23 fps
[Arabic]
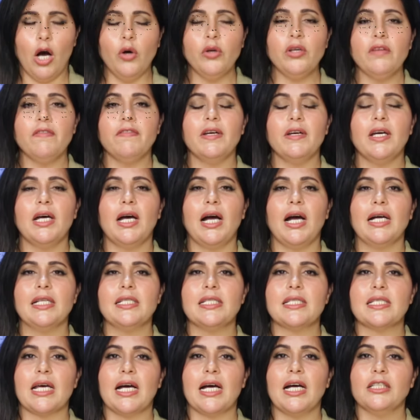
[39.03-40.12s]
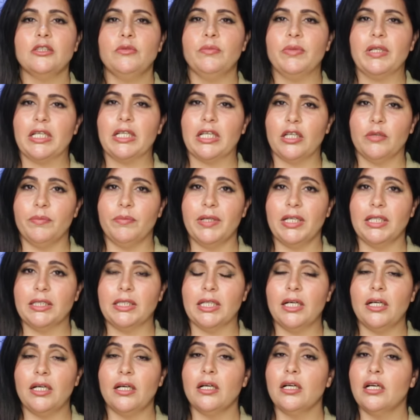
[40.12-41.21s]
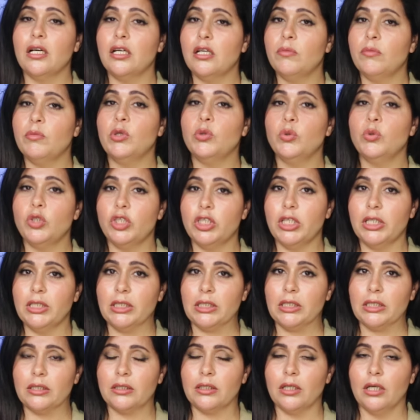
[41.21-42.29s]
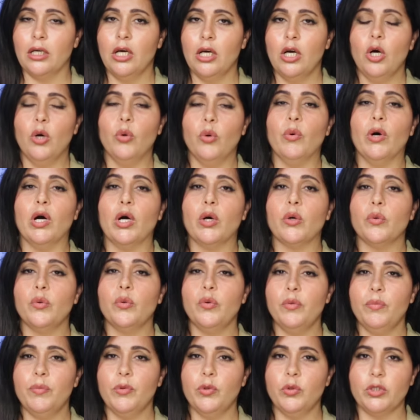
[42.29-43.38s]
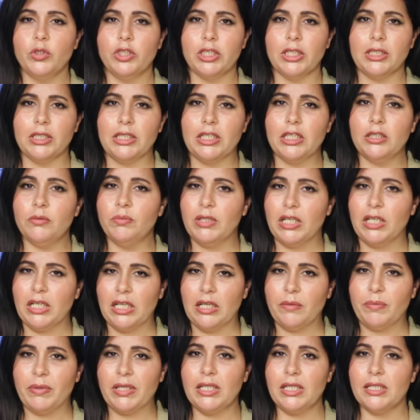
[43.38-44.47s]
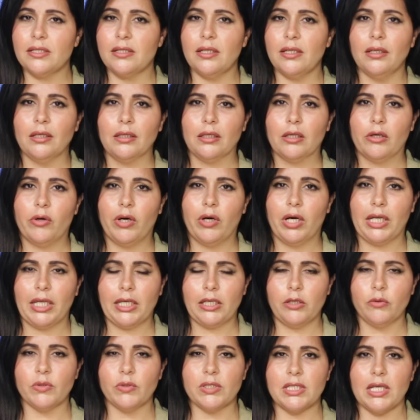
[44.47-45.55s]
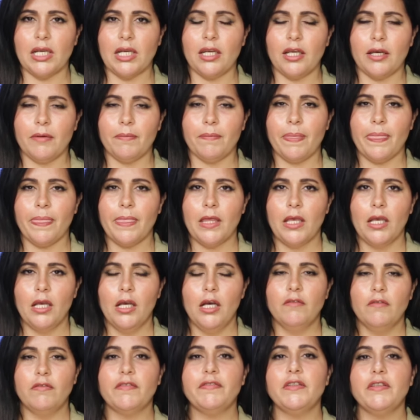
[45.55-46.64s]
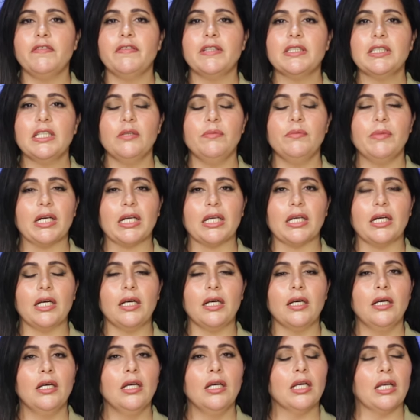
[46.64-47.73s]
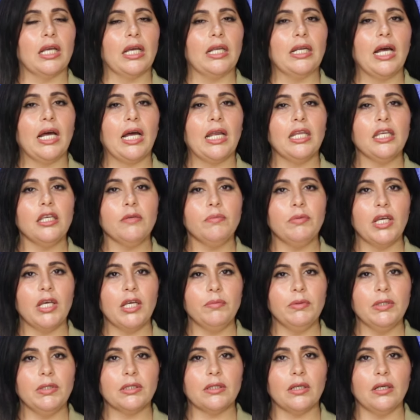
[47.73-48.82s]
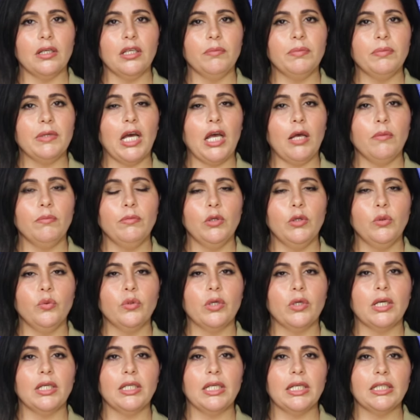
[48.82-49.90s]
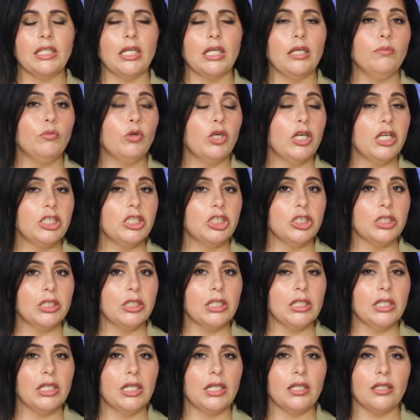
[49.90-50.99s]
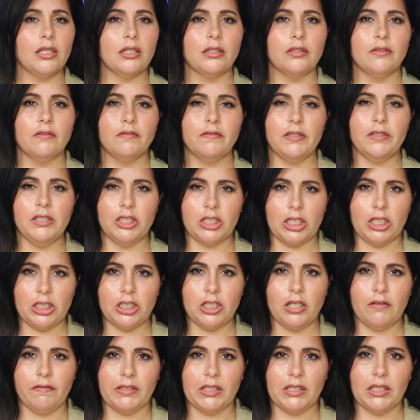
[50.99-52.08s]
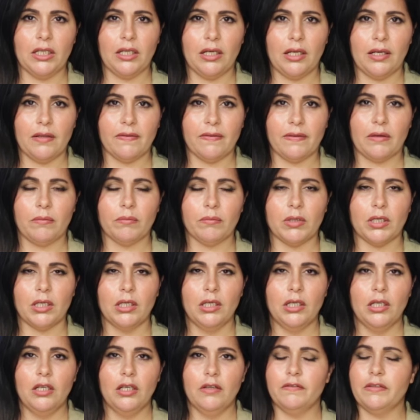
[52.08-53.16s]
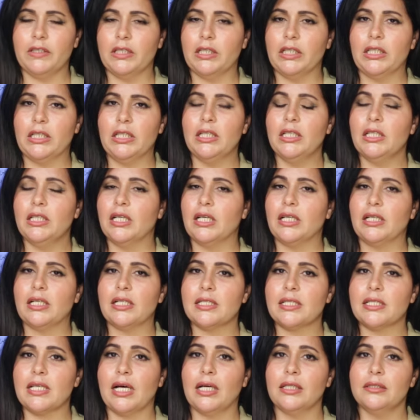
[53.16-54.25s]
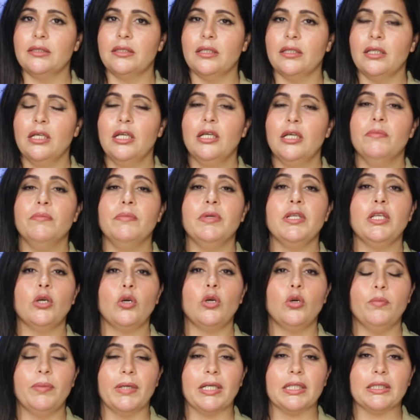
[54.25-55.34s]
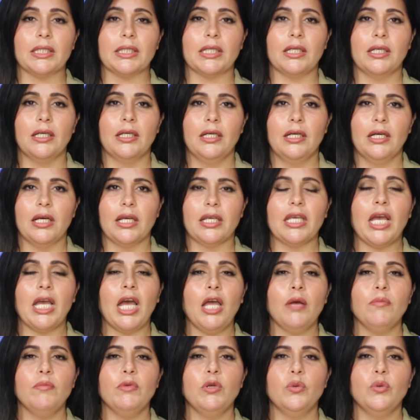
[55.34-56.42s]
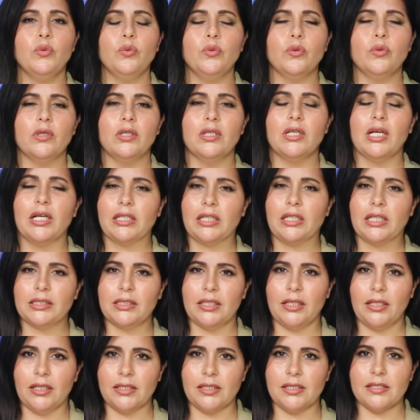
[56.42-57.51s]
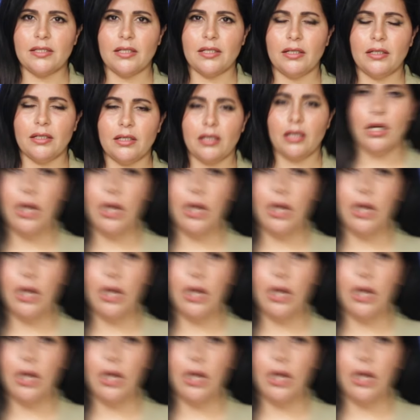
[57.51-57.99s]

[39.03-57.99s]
عرف عن سعد بن عبادة كرمه الشديد وقربه الشديد من النبي صلى الله عليه وسلم ففي فتح مكة كان علي بن أبي طالب يحمل راية المهاجرين في جيش الفتح العظيم في حين كان سعد بن عبادة يحمل راية الأنصار